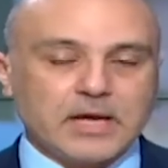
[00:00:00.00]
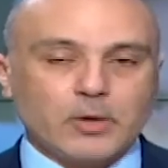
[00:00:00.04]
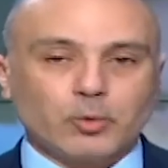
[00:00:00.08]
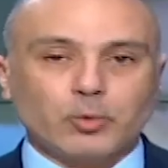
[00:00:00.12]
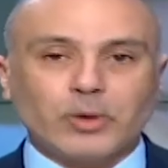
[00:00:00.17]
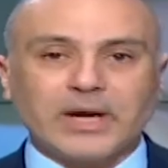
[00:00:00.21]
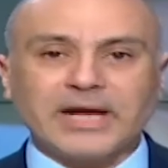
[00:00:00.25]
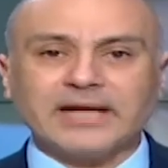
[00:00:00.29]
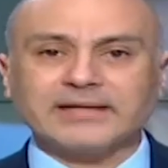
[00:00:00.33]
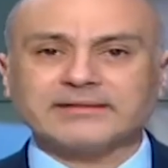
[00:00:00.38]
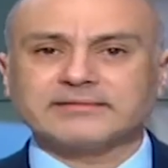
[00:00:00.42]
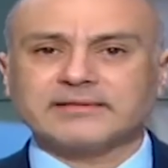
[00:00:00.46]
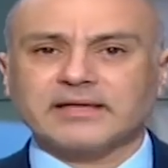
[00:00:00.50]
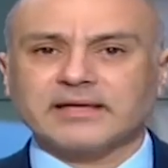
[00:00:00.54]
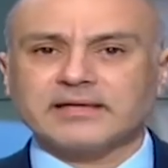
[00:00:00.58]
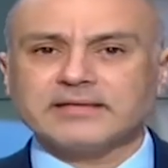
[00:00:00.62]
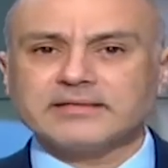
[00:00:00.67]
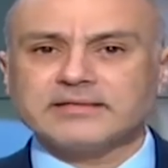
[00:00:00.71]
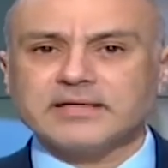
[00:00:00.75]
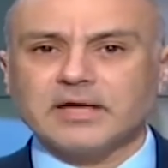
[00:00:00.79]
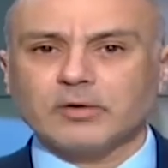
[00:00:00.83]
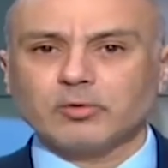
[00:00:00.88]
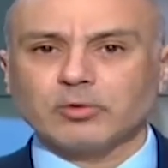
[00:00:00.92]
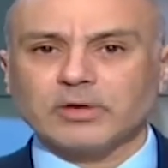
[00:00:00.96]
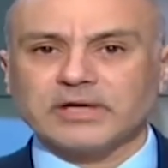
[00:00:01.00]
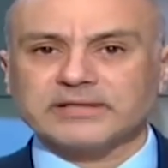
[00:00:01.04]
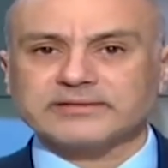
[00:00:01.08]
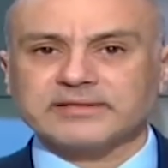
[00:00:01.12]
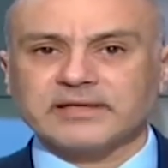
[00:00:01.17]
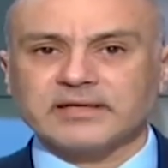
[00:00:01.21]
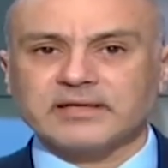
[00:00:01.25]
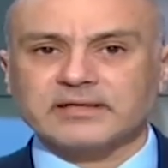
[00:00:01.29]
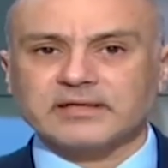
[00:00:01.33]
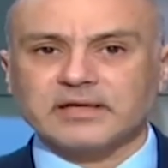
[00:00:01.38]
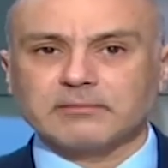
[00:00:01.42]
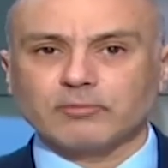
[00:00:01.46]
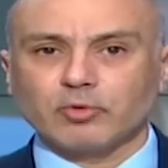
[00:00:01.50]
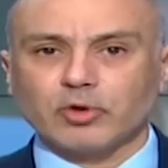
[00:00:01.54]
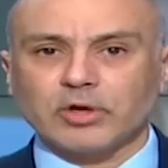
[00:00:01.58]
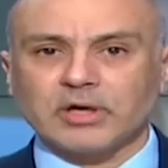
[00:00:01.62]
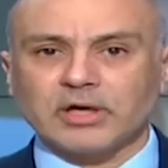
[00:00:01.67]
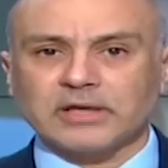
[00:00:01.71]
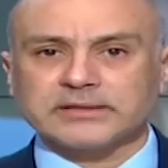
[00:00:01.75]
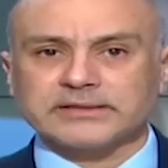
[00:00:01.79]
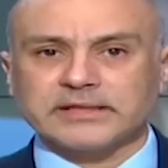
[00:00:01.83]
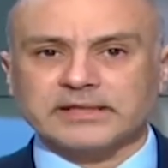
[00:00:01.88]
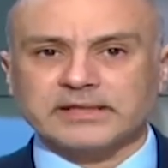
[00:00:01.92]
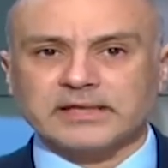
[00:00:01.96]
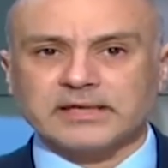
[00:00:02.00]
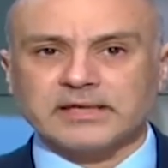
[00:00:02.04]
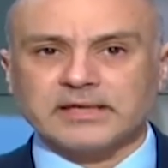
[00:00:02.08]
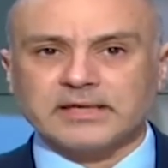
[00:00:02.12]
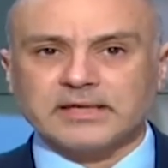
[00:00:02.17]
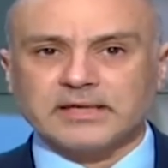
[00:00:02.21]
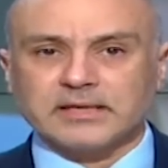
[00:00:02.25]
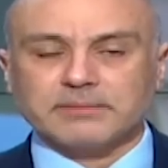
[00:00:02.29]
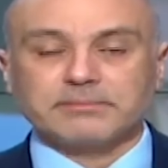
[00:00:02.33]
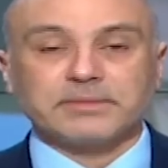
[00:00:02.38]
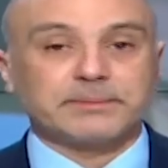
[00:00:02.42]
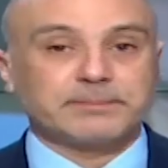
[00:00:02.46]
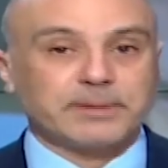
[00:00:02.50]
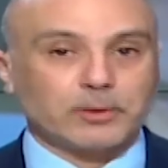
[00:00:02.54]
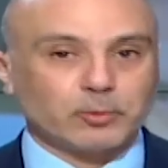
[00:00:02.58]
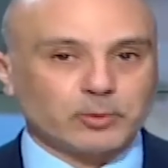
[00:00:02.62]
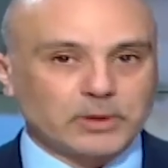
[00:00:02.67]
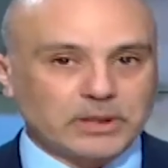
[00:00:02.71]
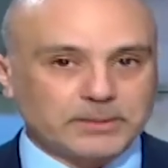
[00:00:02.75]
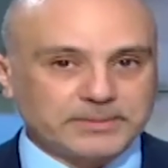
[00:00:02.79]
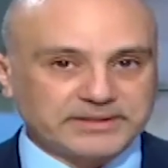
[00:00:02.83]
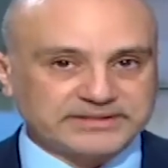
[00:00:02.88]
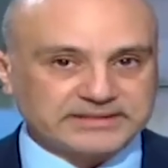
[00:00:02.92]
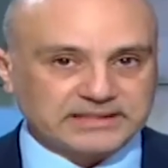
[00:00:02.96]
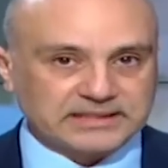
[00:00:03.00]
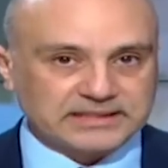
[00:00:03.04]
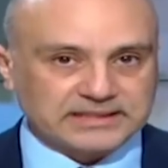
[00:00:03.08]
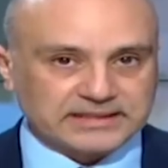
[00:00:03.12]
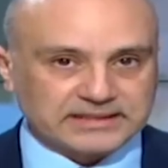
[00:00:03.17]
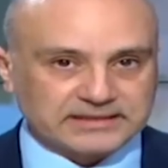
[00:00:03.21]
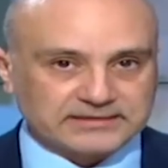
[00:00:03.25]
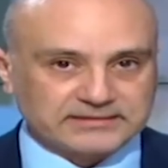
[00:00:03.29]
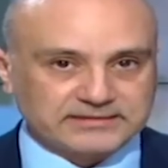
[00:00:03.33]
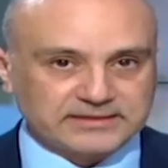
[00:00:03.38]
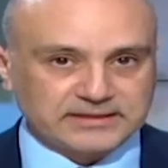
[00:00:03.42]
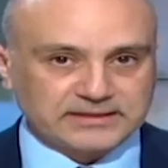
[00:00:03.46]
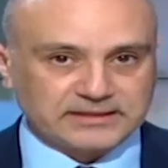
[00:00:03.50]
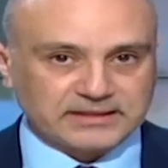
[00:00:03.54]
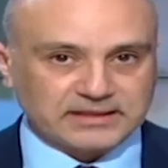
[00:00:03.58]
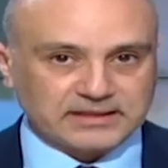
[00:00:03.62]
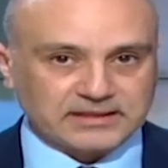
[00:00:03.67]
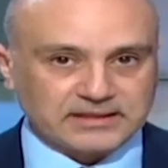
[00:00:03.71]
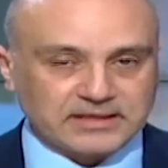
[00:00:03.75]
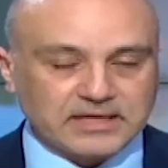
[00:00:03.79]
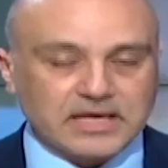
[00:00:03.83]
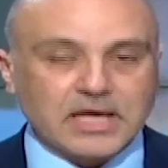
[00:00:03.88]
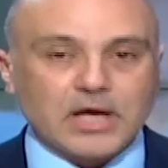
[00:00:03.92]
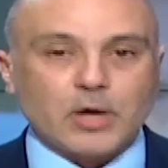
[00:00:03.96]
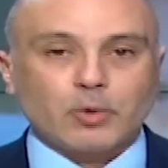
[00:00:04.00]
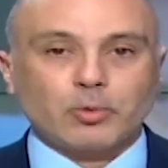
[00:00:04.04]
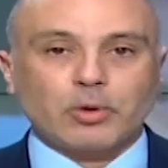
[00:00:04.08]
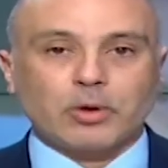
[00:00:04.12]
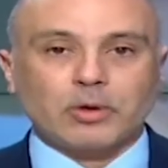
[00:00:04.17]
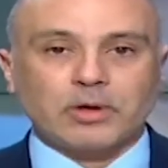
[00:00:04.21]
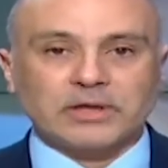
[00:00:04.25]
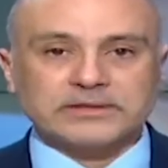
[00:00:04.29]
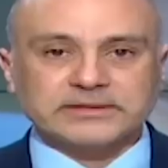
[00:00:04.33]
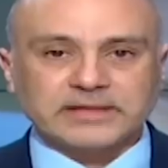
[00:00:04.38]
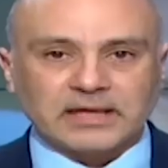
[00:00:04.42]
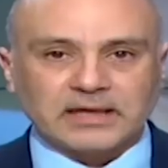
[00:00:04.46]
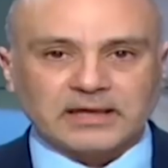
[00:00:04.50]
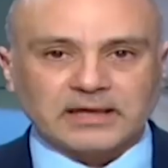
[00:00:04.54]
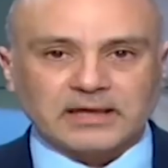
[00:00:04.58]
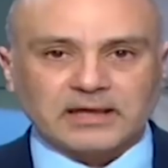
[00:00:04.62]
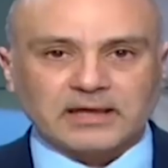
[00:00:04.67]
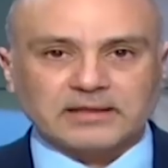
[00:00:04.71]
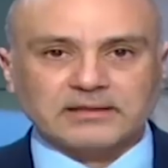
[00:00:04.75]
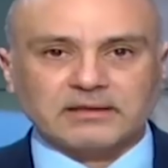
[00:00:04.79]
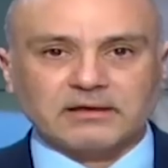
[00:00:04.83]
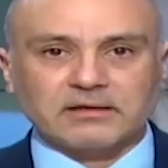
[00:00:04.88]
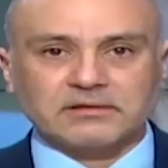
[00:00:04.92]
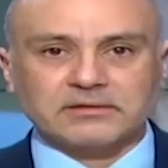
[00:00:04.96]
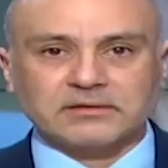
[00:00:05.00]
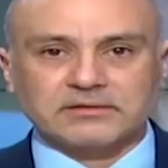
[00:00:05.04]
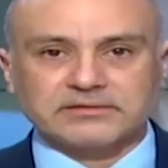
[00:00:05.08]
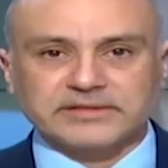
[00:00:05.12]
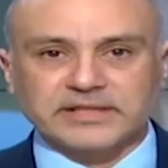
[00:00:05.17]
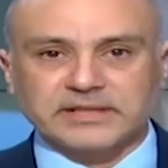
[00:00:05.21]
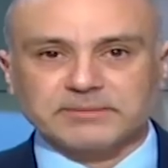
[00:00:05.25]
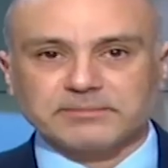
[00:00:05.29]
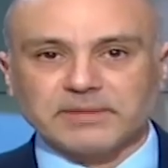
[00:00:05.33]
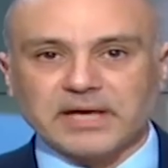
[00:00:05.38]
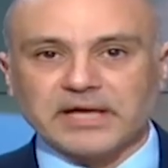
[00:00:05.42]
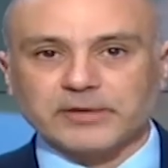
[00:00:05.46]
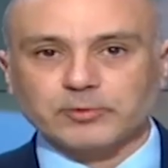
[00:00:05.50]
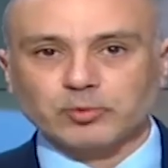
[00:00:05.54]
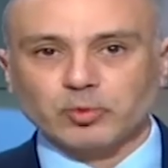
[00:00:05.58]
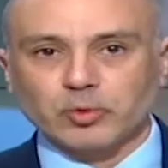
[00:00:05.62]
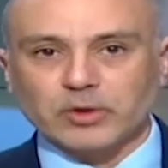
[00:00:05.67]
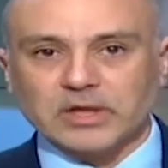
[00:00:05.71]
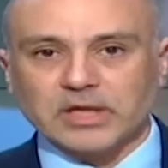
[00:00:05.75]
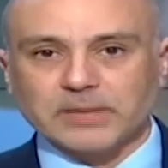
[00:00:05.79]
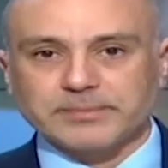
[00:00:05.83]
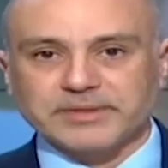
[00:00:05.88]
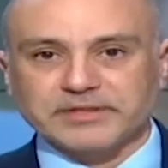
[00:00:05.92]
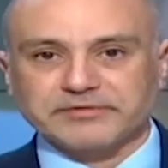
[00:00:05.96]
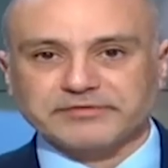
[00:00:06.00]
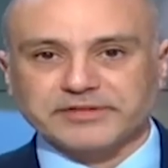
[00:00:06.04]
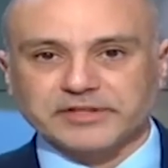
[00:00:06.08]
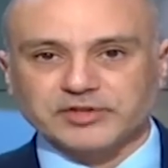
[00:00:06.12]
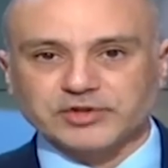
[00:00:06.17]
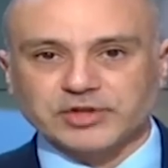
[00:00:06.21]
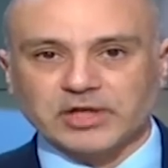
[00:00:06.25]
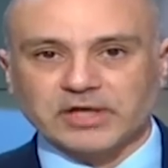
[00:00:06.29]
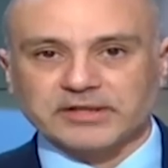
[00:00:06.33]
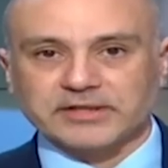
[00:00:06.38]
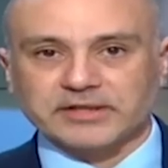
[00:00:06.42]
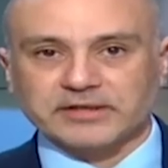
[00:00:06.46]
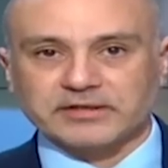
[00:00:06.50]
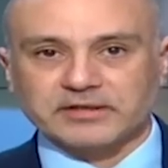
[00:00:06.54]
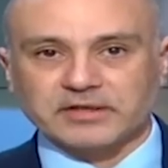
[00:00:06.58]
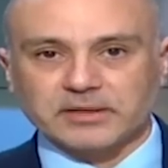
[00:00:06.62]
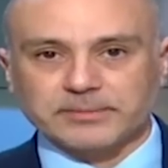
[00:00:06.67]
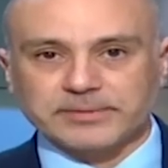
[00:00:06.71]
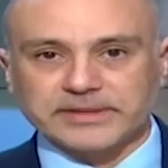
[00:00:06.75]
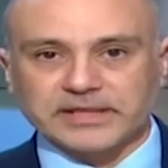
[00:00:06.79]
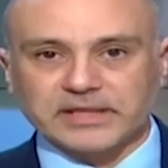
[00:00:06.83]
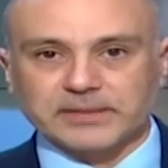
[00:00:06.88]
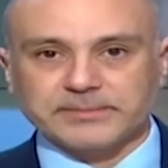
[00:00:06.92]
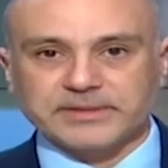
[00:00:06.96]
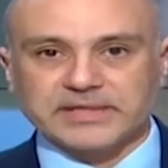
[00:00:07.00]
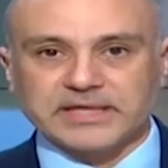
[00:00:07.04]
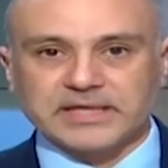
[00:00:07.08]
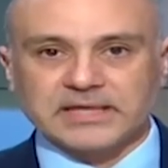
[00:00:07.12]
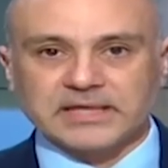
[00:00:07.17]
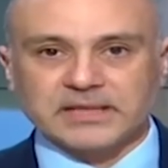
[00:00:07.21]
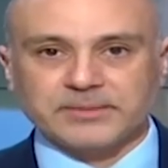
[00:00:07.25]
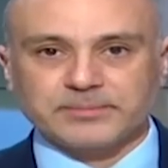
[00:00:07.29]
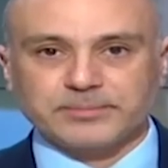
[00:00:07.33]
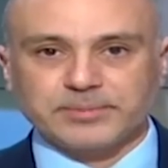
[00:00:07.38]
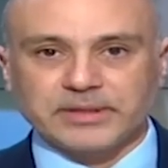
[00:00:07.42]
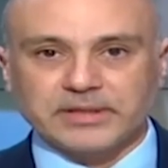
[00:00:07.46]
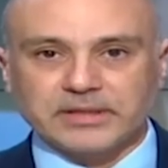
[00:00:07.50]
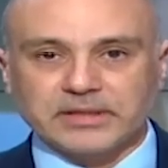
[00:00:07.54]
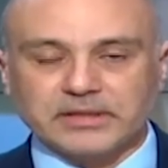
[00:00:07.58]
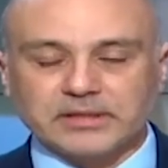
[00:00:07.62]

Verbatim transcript: وحتى إنه اختار المغادرة من بوابة الكارنتينا ووضع على أرض محروقة بانفجار الرابع من آب